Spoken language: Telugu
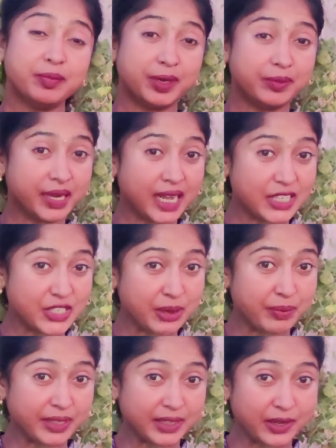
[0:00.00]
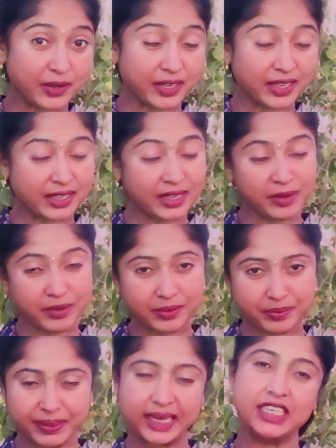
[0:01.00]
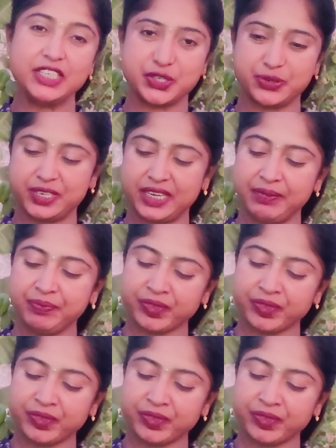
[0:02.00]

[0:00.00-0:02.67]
మనం న్యాచురల్ మెథడ్లో కనుక పండించుకుంటే